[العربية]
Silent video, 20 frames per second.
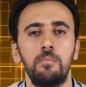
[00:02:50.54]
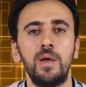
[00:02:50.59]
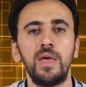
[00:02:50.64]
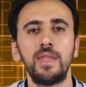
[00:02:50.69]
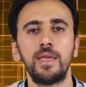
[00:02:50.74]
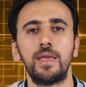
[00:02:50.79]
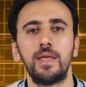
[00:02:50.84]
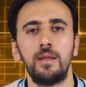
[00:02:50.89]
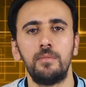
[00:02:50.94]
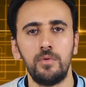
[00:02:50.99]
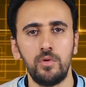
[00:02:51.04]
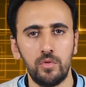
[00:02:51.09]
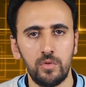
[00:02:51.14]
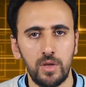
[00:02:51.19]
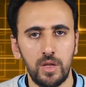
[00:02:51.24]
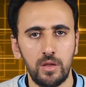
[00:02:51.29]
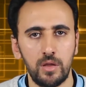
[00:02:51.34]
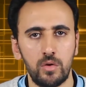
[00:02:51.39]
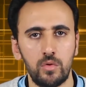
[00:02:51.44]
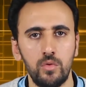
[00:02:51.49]
بعد الكلام اللي
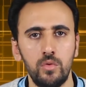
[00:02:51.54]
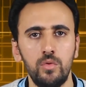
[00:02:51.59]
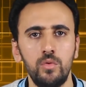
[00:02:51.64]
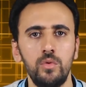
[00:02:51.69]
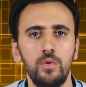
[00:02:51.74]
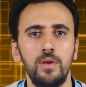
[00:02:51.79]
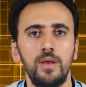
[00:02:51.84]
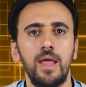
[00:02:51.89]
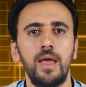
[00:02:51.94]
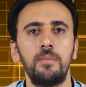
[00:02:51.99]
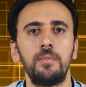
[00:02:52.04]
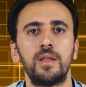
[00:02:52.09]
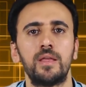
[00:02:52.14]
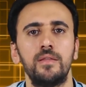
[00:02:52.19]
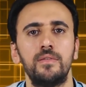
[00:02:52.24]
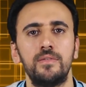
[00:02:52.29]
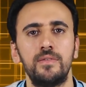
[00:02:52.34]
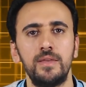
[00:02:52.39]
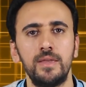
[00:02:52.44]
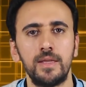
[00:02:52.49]
قلناه ده كله لحم
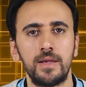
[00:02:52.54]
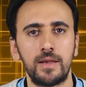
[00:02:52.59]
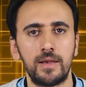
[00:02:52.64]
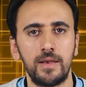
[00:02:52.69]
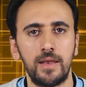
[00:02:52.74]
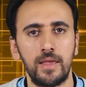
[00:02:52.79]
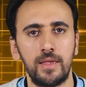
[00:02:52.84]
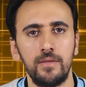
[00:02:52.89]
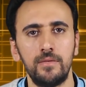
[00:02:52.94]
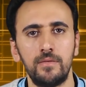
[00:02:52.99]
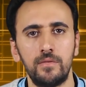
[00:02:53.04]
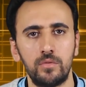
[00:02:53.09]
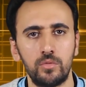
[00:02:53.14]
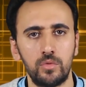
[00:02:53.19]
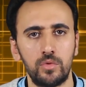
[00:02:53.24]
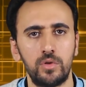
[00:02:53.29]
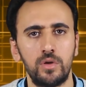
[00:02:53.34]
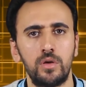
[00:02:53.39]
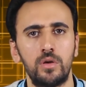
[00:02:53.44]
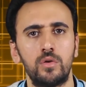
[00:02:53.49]
الخنزير نجس
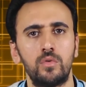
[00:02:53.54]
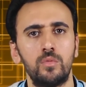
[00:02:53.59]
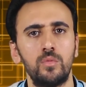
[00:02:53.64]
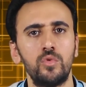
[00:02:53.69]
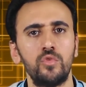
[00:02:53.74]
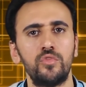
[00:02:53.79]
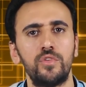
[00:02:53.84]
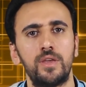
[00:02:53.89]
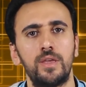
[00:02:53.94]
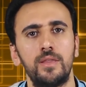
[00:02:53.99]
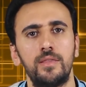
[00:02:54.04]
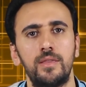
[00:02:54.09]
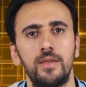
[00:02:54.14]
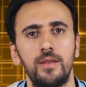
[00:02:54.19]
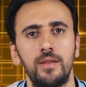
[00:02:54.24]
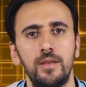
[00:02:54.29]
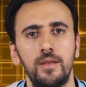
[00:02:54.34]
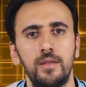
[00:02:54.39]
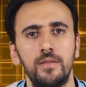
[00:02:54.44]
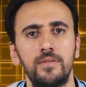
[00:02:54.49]
وضار ومؤذي جدا
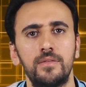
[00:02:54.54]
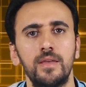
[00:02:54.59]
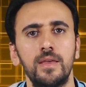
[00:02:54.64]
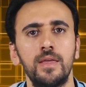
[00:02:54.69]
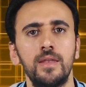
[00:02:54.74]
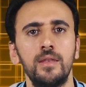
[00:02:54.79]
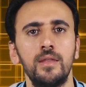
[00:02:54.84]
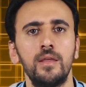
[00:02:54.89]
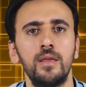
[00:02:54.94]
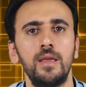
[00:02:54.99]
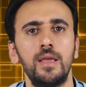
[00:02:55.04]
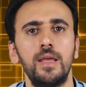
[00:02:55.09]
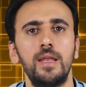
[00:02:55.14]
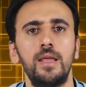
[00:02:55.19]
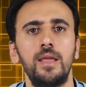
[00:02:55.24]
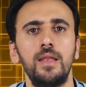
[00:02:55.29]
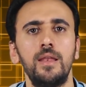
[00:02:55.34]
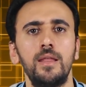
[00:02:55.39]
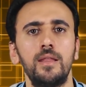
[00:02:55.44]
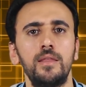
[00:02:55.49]
للانسان
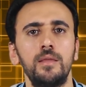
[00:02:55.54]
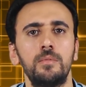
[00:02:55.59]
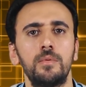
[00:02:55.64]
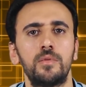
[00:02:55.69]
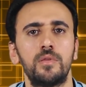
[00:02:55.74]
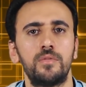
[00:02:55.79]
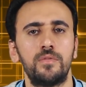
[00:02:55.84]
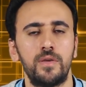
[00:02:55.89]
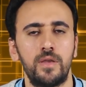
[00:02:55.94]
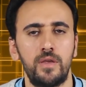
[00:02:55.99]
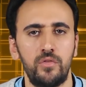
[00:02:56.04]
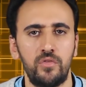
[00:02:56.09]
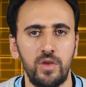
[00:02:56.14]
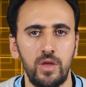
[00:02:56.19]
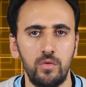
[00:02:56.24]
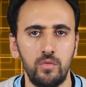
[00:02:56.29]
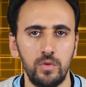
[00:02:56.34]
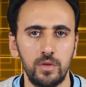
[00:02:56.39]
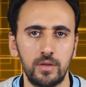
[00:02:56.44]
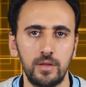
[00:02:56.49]
العله دي ما تتفكش
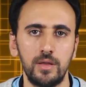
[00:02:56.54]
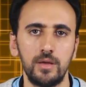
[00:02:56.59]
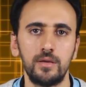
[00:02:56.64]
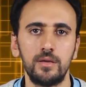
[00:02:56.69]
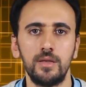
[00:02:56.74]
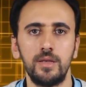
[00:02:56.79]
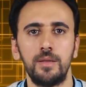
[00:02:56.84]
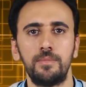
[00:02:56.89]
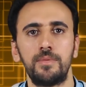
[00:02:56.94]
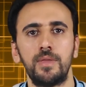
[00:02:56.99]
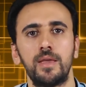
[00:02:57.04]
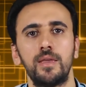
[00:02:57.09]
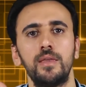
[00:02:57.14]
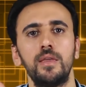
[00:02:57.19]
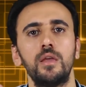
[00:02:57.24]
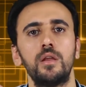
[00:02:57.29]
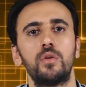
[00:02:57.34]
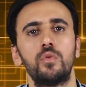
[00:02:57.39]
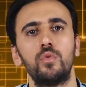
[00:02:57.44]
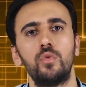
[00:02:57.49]
عنه اطلاقا لا
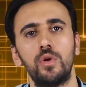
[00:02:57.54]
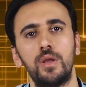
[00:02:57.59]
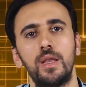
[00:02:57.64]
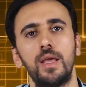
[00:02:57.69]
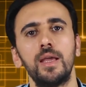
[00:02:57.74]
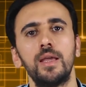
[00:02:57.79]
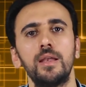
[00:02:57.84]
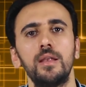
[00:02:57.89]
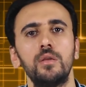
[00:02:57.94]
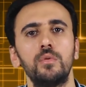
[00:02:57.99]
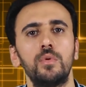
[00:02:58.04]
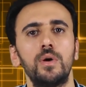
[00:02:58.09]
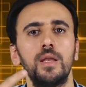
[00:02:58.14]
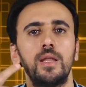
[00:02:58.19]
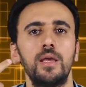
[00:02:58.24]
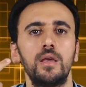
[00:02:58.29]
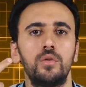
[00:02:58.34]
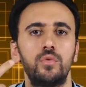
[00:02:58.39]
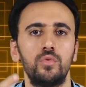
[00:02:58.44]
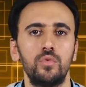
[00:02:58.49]
بتغيير نوع الاكل
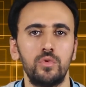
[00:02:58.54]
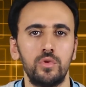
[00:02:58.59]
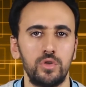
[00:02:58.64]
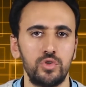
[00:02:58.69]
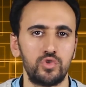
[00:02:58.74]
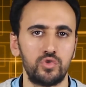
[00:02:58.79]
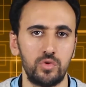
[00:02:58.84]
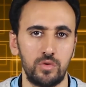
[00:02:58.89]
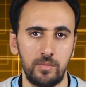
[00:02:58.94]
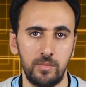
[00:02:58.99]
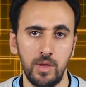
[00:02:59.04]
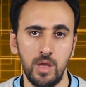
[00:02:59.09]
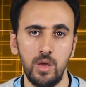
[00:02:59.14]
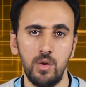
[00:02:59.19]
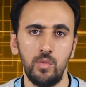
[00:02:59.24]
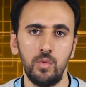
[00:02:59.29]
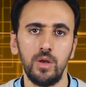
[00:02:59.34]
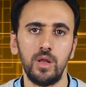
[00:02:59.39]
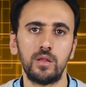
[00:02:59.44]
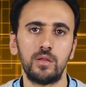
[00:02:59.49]
ولا نوع الشرب
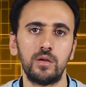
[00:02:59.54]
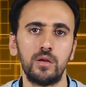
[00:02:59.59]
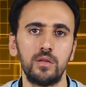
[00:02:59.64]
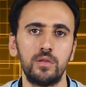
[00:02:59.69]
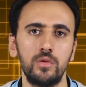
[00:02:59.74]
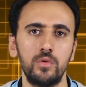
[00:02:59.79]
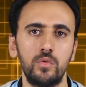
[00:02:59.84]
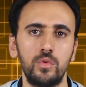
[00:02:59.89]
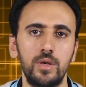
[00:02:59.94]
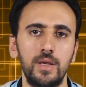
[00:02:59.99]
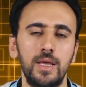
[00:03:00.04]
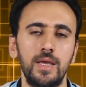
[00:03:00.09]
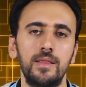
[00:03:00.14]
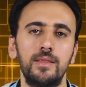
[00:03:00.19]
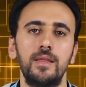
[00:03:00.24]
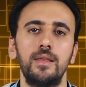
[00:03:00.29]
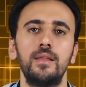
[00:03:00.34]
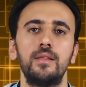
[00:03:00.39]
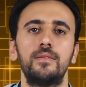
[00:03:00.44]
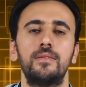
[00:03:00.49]
والاضرار دي كلها
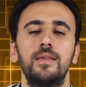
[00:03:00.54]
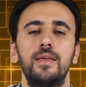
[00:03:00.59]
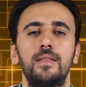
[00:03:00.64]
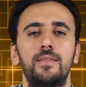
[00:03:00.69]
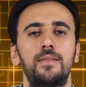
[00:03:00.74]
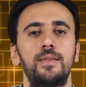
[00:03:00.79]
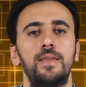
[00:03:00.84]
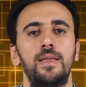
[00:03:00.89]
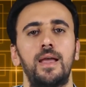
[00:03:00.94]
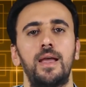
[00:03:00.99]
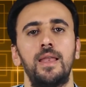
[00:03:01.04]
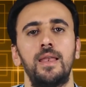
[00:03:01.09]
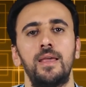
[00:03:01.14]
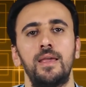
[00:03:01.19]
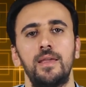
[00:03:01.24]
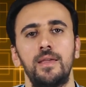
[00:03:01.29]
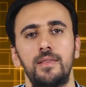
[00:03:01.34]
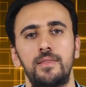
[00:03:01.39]
دليل ذاتي على